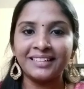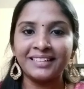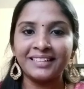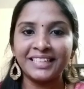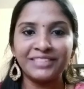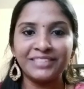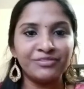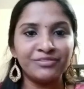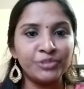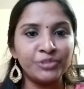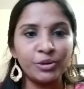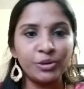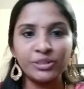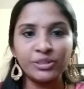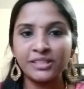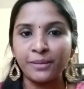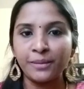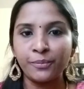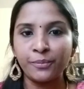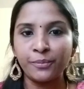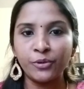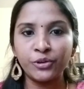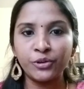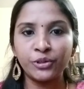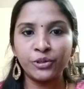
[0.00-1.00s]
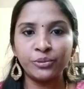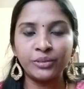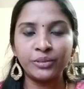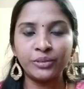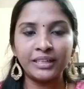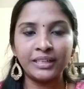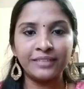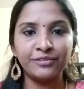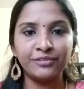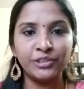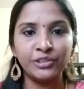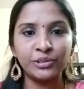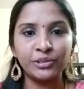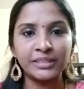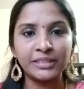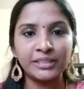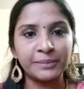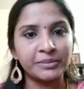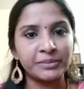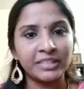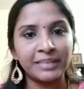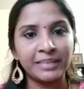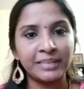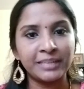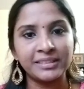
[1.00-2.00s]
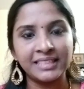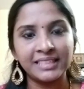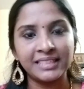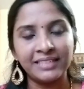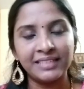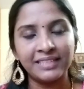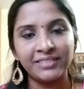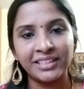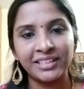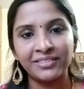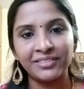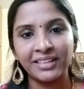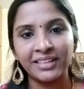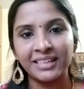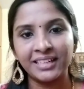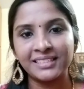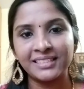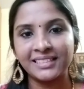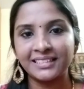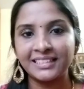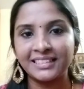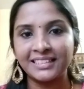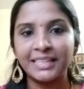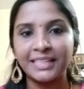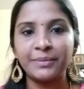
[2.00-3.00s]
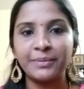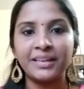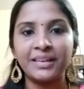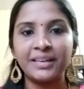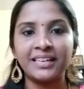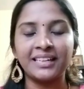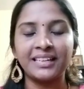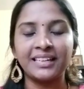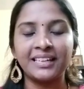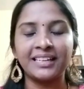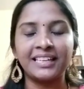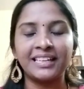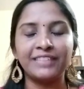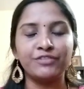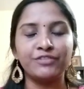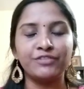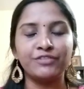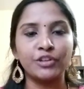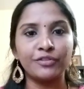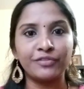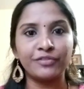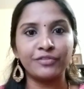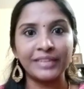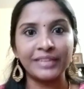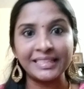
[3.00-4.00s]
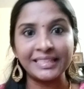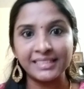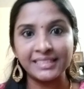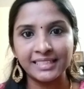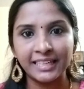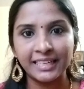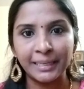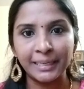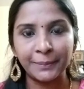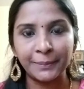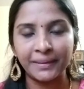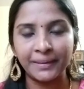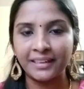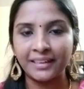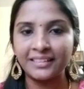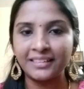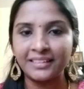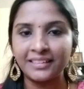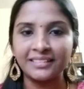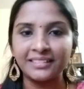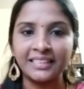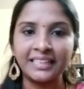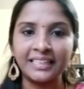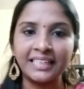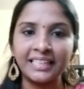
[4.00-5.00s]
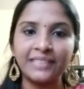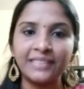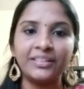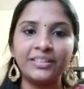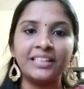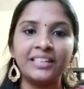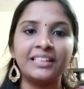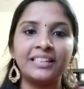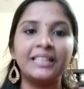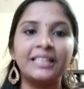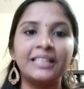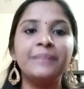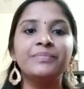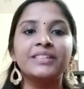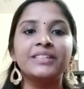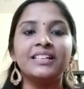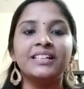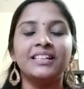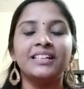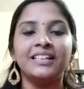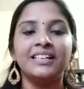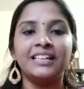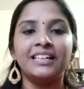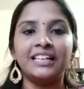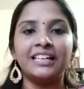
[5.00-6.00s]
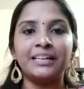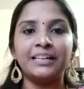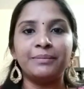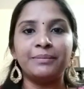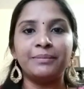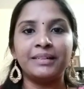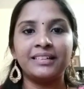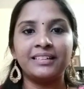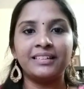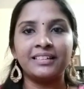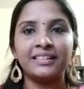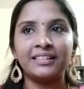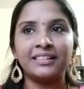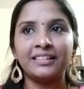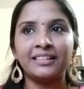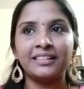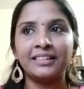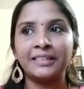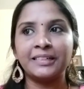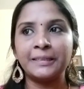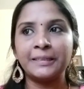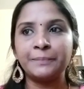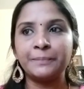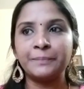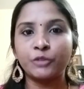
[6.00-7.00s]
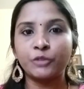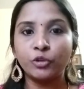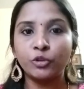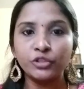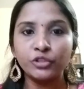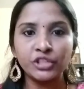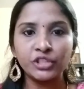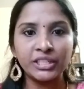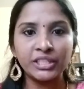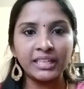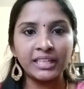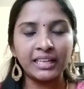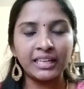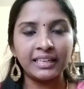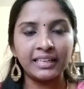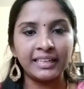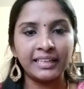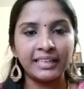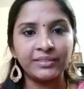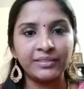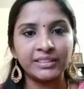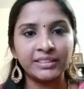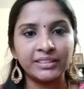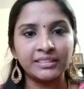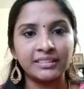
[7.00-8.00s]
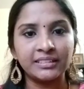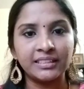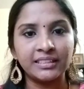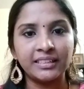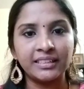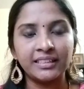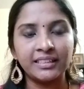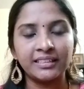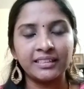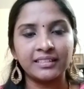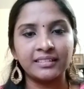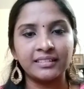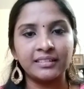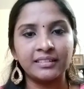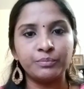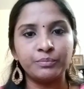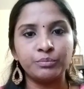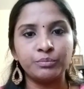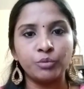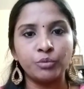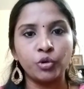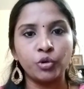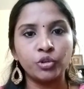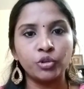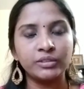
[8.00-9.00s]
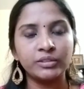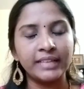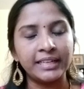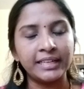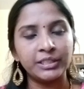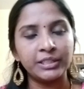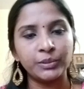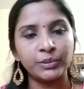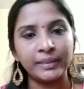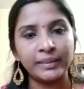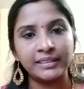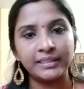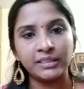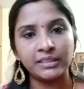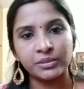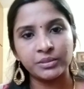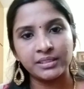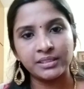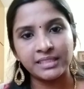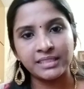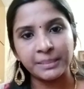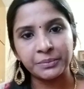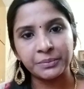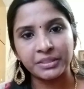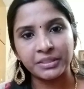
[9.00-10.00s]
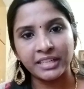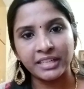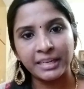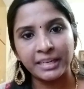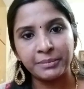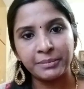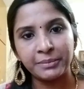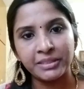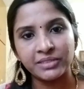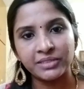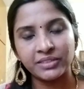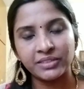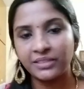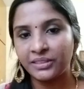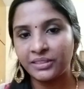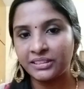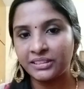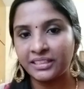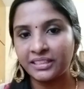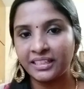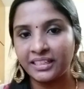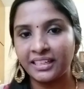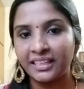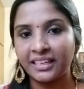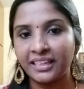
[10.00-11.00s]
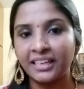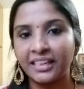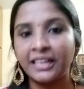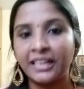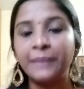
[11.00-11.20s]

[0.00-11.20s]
இவ்வளோ சப்போர்ட்டும் இவ்வளோ சப்ஸ்கிரைபர்ஸ்லாம் வருவாங்கன்னு சத்தியமாக நினைக்கல இவ்வளோ ஃப்ரெண்ட்ஸ் கிடைப்பாங்கன்னு நான் நினைக்கவே இல்லை பட் கொஞ்ச நாள்லேயே வந்து எனக்கு மோர் தேன் டுவெல் தௌசண்ட் சப்ஸ்கிரைபர்ஸ் வந்து வந்திருக்கீங்க